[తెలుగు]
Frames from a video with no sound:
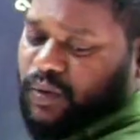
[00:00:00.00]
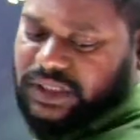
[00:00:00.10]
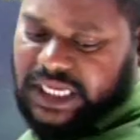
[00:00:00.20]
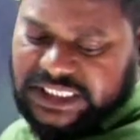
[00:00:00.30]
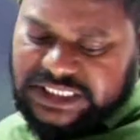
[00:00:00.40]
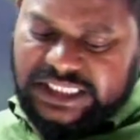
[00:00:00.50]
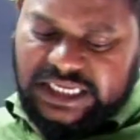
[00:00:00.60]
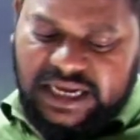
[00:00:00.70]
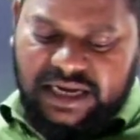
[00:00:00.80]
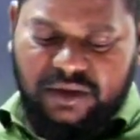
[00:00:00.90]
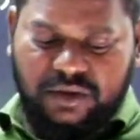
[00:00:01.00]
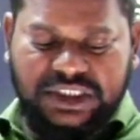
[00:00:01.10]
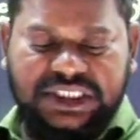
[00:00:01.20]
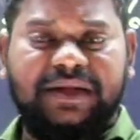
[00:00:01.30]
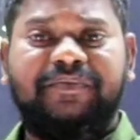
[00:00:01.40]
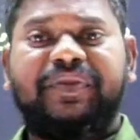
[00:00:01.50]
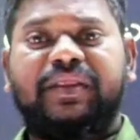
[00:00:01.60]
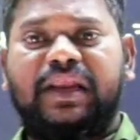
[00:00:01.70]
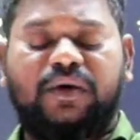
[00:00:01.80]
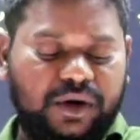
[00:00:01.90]
కుంతల శాతకర్ణి గురించి
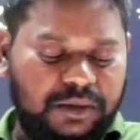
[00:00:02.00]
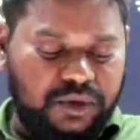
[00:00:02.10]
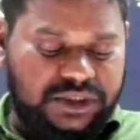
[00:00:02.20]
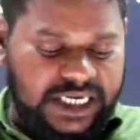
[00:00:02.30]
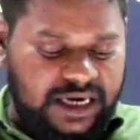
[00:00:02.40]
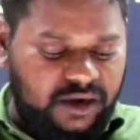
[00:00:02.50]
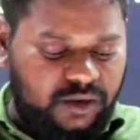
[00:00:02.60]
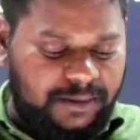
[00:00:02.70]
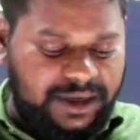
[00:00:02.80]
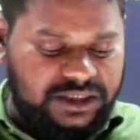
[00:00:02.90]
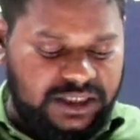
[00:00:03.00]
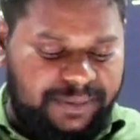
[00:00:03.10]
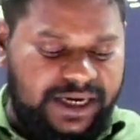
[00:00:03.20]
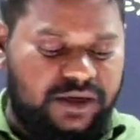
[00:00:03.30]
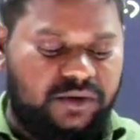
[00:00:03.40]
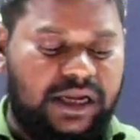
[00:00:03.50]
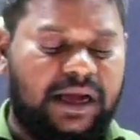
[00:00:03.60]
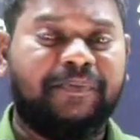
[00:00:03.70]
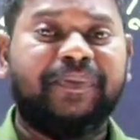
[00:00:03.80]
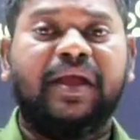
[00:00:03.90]
నేను కొన్ని ముచ్చట్లను కూడా మీకు చెప్పినట్టున్నా
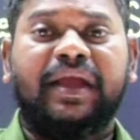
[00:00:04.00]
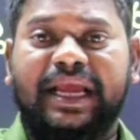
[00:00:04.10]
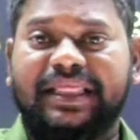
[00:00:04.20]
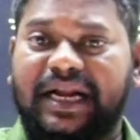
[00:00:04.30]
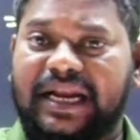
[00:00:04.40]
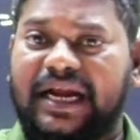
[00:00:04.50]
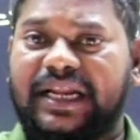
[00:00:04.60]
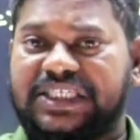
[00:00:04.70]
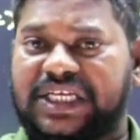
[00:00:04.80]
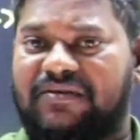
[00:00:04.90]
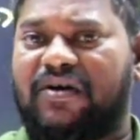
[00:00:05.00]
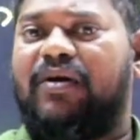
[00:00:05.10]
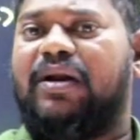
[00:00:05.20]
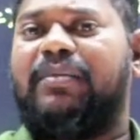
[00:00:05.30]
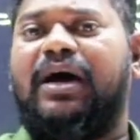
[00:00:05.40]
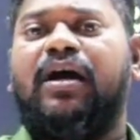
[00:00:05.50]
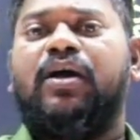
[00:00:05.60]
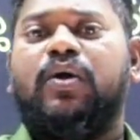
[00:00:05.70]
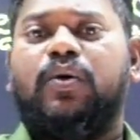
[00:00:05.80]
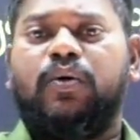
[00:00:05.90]
ఎందట అంటే శర్వవర్మ
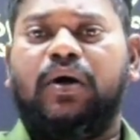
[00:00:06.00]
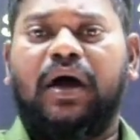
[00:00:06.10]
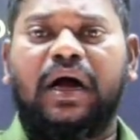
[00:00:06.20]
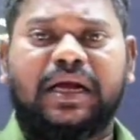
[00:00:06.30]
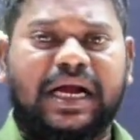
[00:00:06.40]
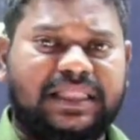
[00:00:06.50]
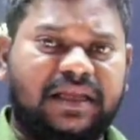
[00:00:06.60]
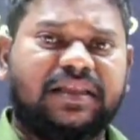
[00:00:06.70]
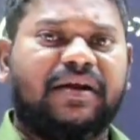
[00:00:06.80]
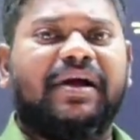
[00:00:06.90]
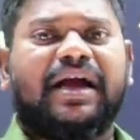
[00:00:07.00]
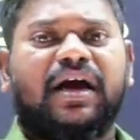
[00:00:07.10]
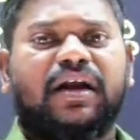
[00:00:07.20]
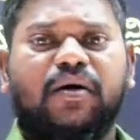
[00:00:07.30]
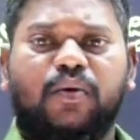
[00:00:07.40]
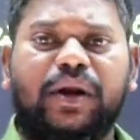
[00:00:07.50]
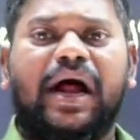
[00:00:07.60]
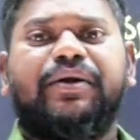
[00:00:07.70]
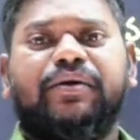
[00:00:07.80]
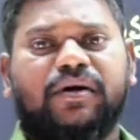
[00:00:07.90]
కాతంత్ర వ్యాకరణం
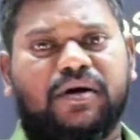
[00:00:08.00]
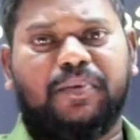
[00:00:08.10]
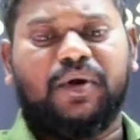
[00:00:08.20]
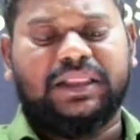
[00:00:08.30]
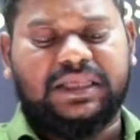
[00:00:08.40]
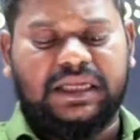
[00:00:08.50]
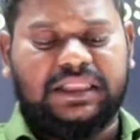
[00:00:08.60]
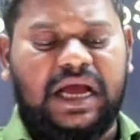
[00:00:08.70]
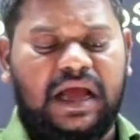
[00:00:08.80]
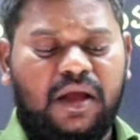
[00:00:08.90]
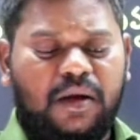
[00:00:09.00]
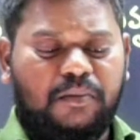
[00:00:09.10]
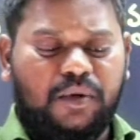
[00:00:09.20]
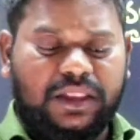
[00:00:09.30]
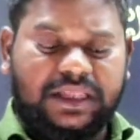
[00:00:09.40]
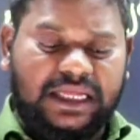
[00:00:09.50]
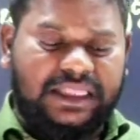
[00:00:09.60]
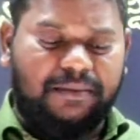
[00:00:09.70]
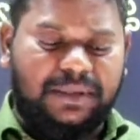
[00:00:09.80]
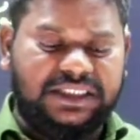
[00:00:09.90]
గుణాడ్యుని యొక్క బృహత్ కథ బృహత్
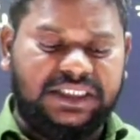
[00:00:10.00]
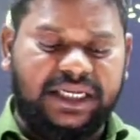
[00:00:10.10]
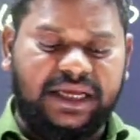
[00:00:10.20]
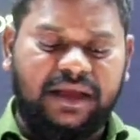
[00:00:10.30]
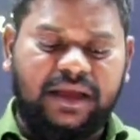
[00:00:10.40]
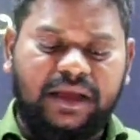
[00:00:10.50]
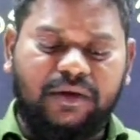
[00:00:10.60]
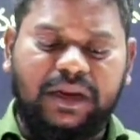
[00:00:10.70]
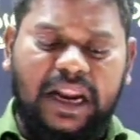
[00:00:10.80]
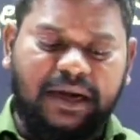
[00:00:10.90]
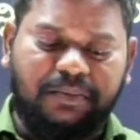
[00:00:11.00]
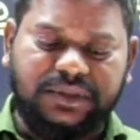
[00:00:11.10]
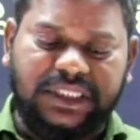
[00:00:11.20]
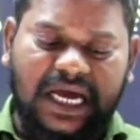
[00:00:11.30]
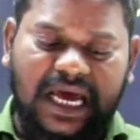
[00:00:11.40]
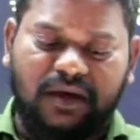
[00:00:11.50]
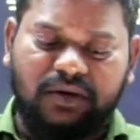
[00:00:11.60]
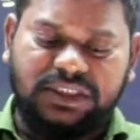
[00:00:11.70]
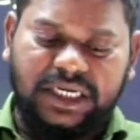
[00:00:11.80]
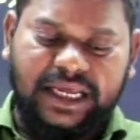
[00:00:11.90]
కథ మంజరి ఇలాంటి పుస్తకాల
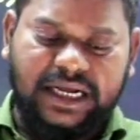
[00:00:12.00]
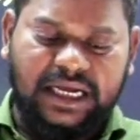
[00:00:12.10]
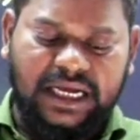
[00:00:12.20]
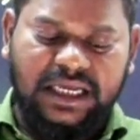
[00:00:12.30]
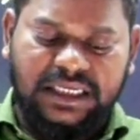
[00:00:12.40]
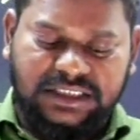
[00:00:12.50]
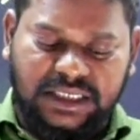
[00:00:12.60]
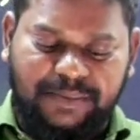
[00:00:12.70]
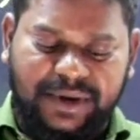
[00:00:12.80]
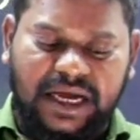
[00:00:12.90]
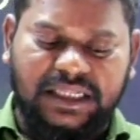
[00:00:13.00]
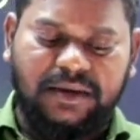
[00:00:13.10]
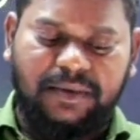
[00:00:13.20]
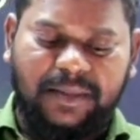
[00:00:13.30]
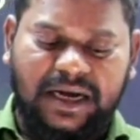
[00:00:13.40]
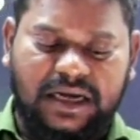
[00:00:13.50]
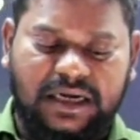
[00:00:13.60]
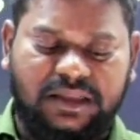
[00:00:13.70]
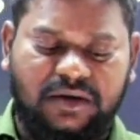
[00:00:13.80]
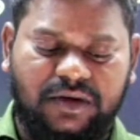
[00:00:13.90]
గురించి నేను ఇక్కడ చెప్పినా అని చెప్పి
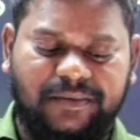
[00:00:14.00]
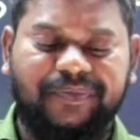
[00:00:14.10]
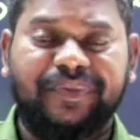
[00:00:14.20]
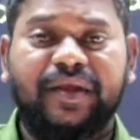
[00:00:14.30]
మాట్లాడుతూ ఉన్నాం